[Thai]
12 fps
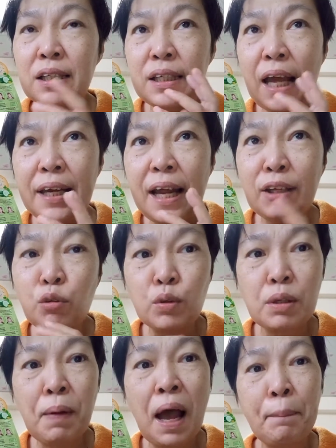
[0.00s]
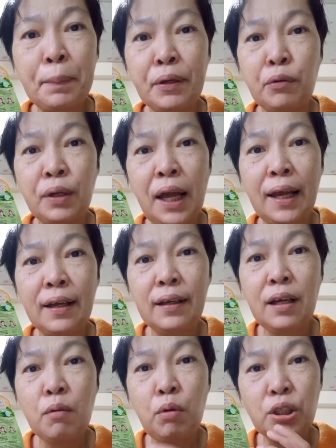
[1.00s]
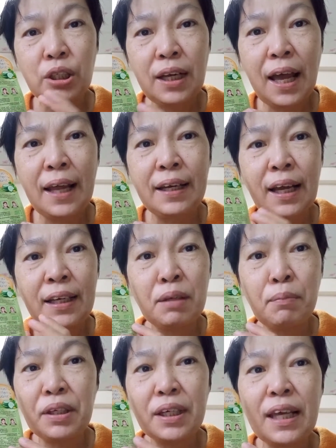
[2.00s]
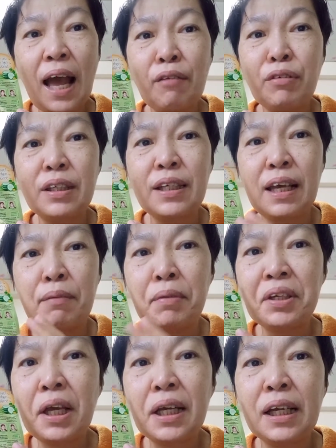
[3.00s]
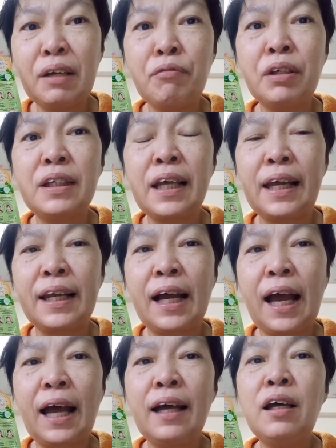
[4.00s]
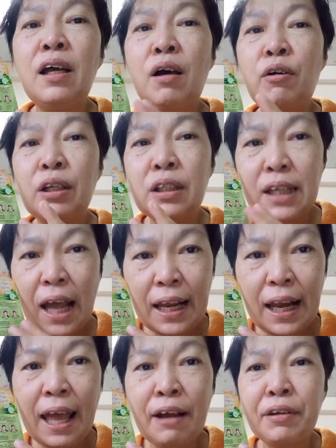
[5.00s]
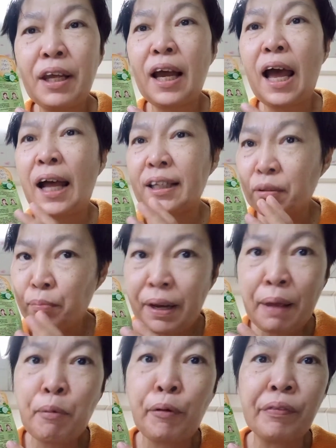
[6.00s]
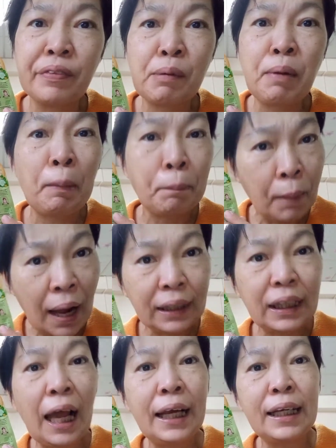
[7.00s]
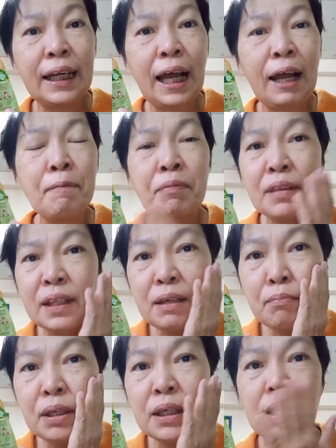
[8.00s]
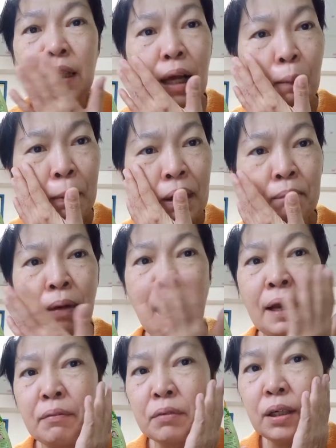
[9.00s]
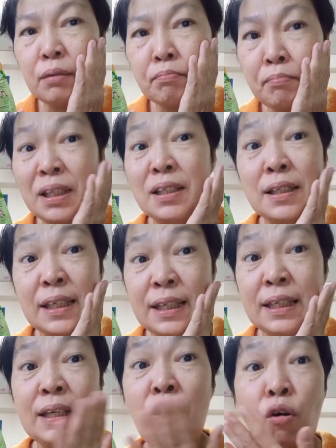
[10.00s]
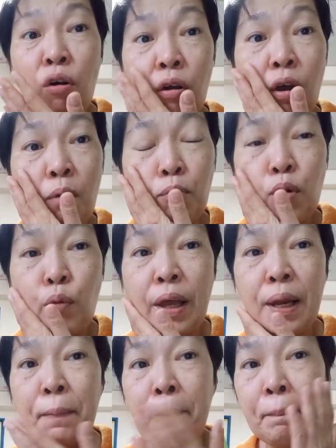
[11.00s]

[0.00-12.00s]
ใช้ได้ทุกสภาพผิวนะ เพราะฉะนั้นอันนี้ไม่ใช่ยาวิเศษไม่ใช่ครีมวิเศษนะคะเพราะฉะนั้นใช้แล้วเนี่ยอาจจะไม่ได้ผลสำหรับบางท่านนะคะ ที่มีปริมาณเม็ดสีเนาะบริเวณ